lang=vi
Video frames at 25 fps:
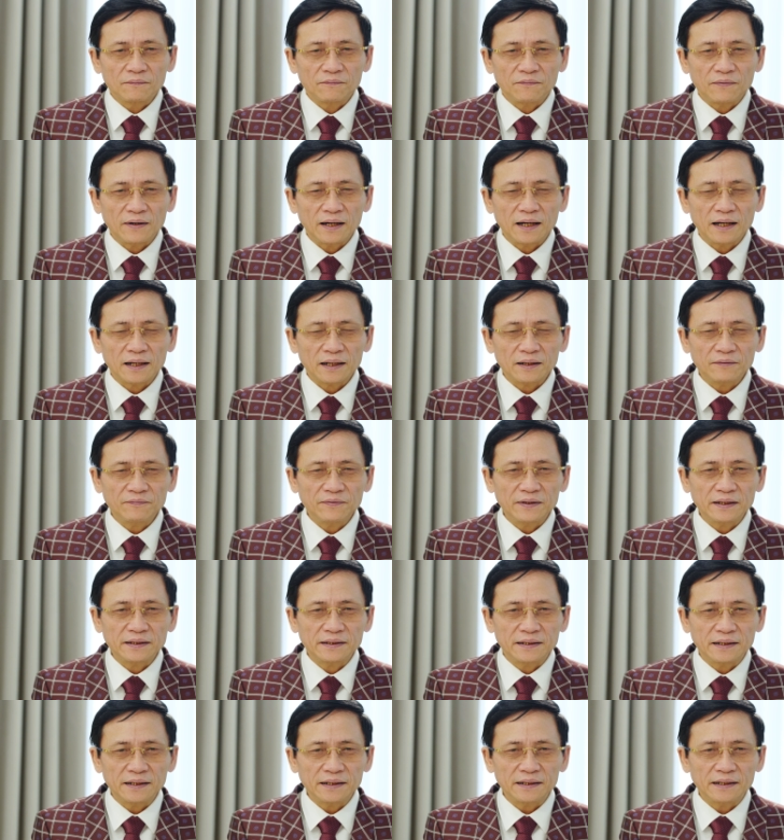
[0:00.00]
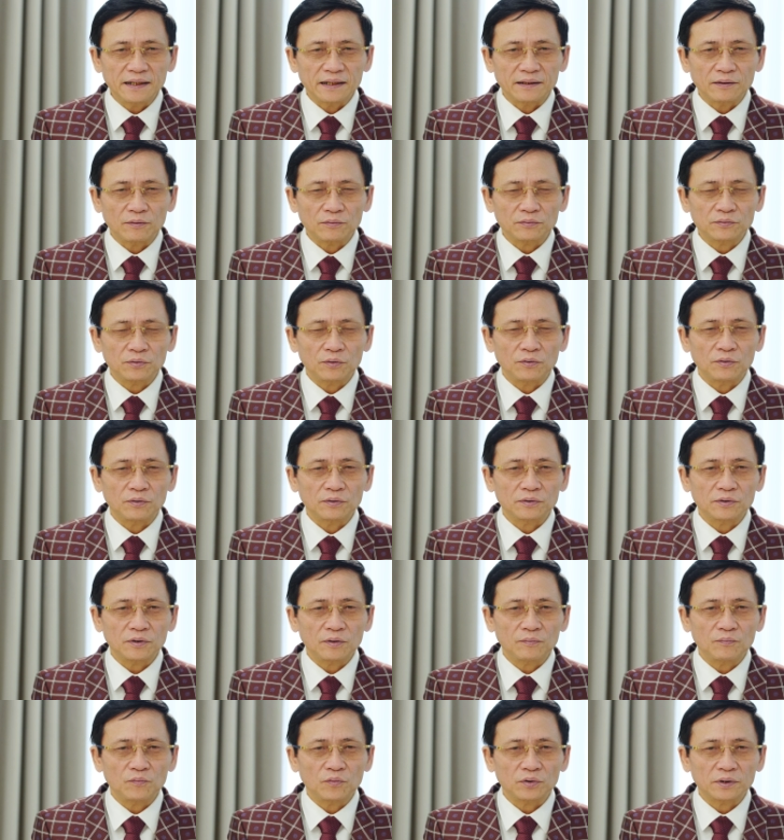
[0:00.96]
và cái vị trí để động thổ
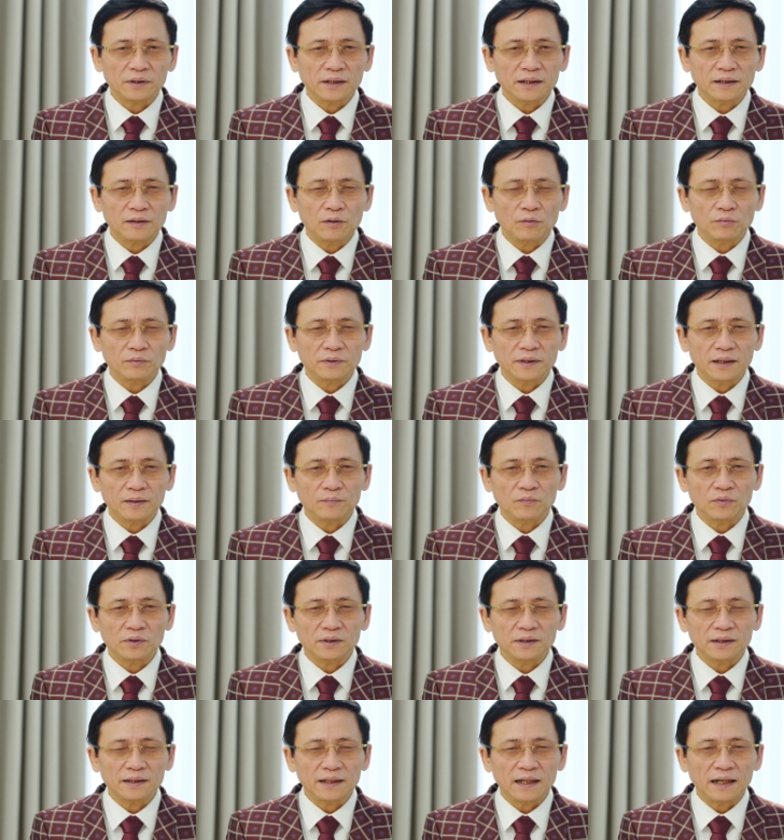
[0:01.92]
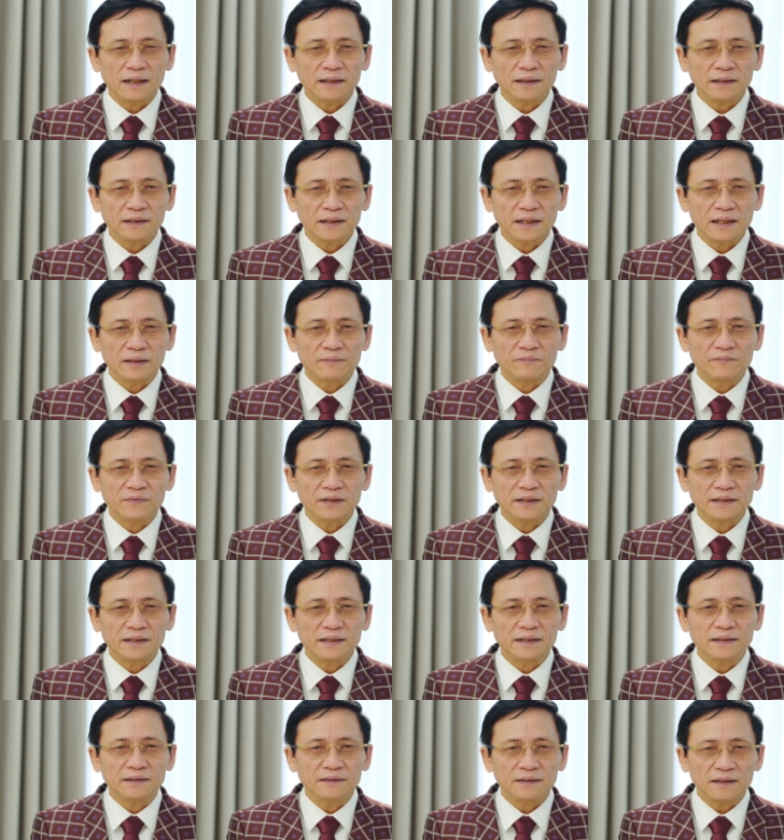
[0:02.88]
cho một cái công trình một dự án tìm vị trí